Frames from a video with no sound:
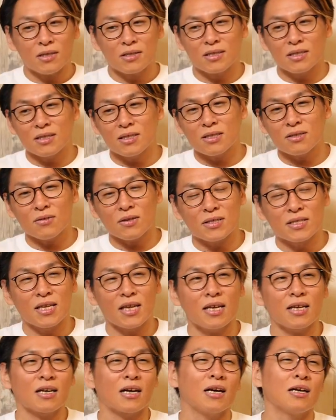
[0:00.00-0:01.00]
い、実は
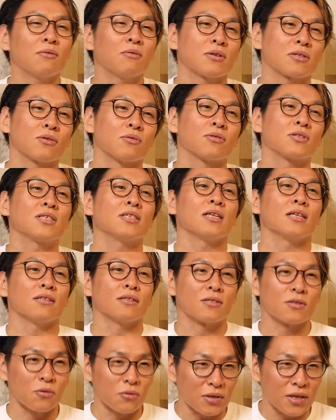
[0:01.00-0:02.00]
正解はそっちなん
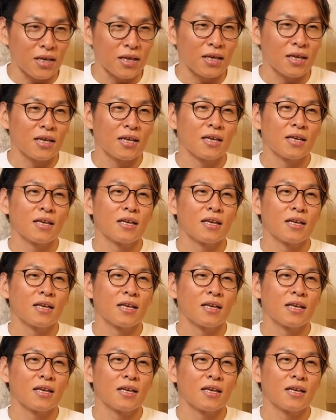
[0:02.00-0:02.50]
ですよね。はいはいはいは